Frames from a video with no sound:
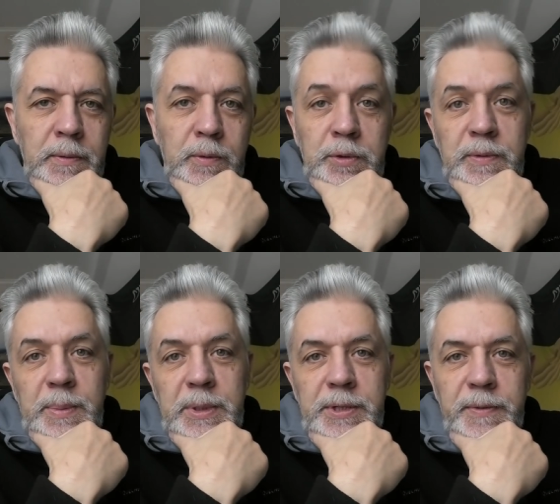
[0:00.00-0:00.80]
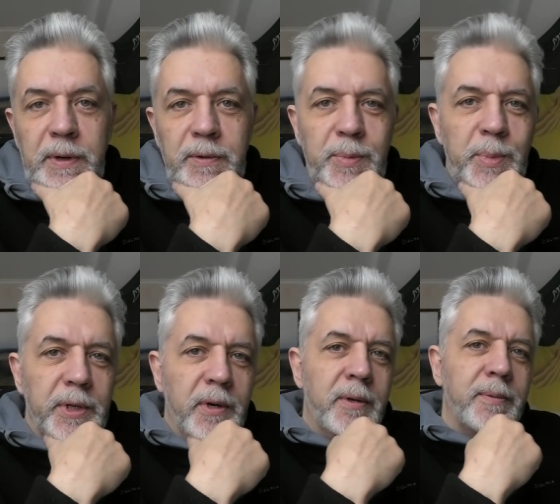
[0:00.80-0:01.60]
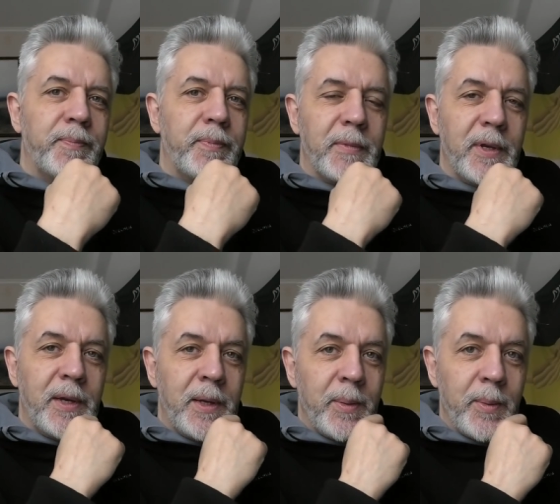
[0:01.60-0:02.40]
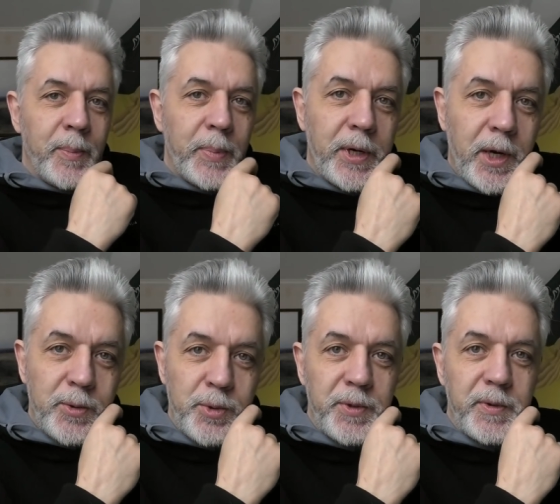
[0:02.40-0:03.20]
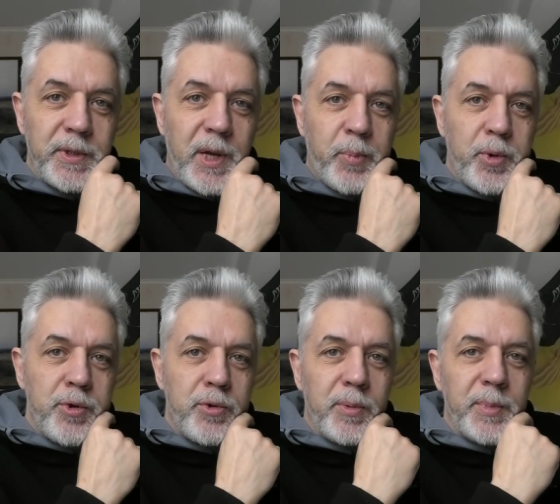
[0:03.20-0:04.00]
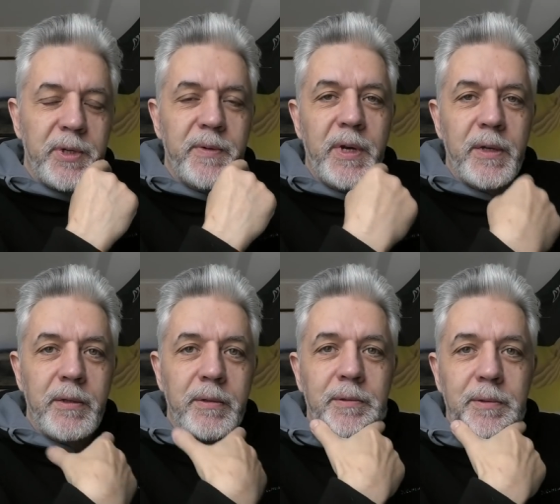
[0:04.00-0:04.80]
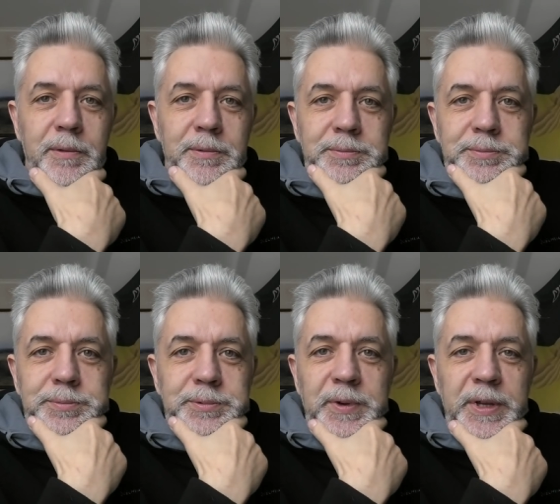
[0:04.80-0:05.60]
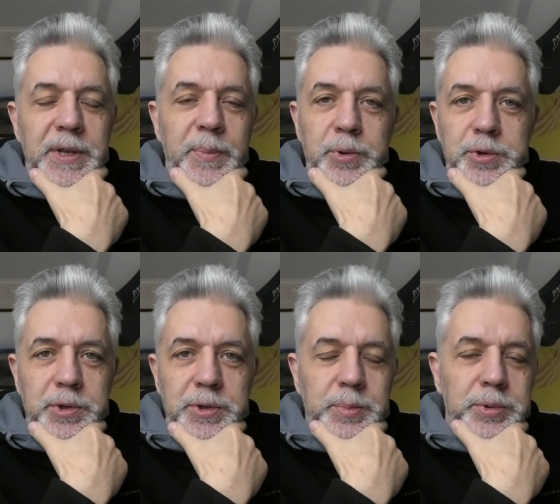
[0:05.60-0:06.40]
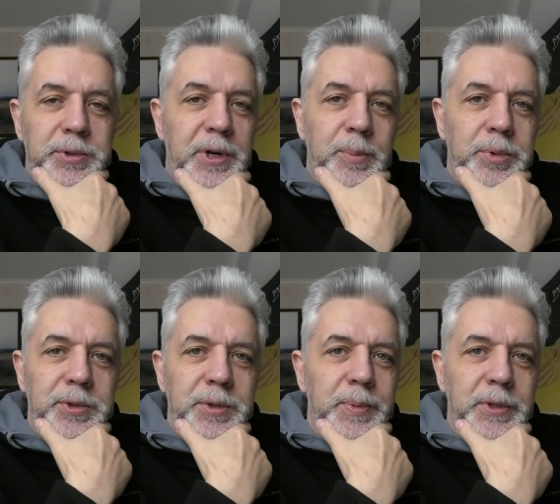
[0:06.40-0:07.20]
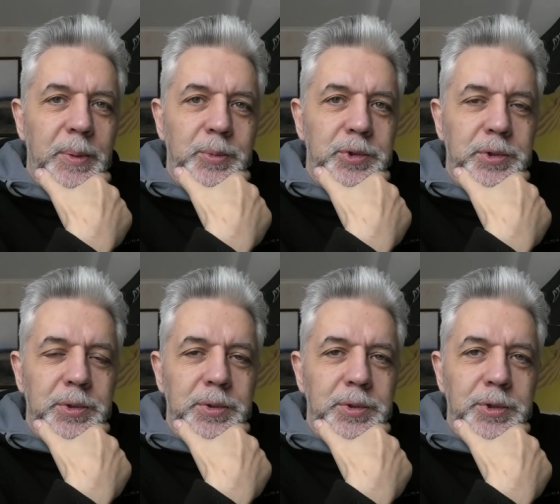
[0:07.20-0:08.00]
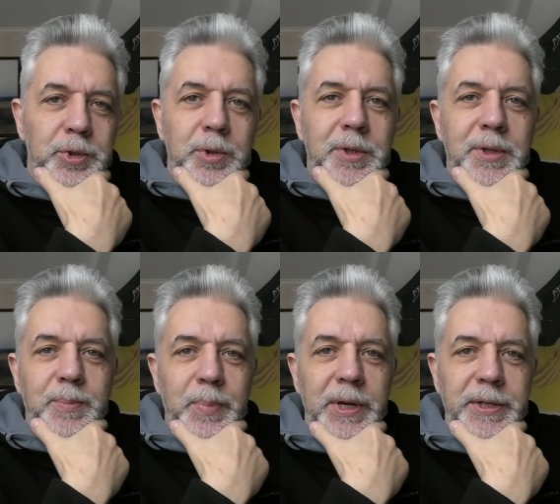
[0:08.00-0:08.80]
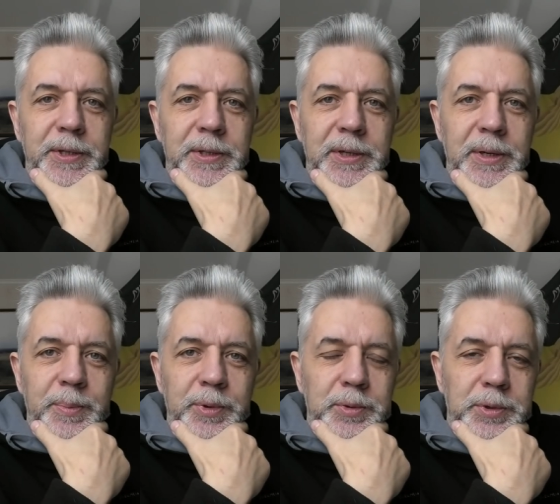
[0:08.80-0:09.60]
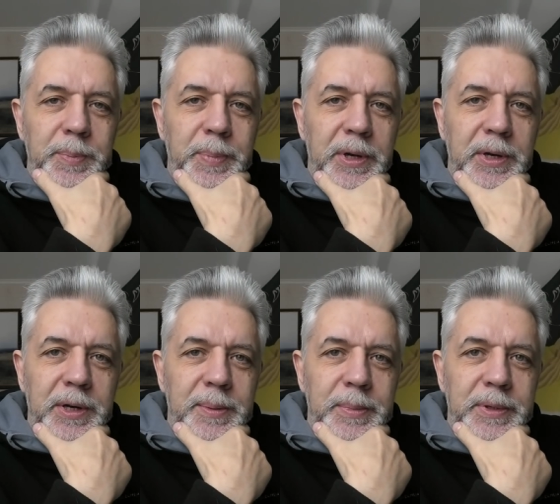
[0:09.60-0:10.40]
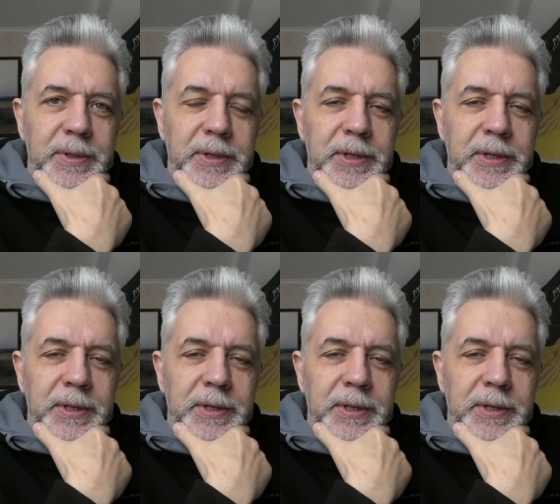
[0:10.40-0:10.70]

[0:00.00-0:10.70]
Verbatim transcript: Вот вам и цифровой мир. Прихожу сегодня на почту, а мне говорят, э, два дня почта не будет работать, потому что что-то там полетело, компьютер, программа.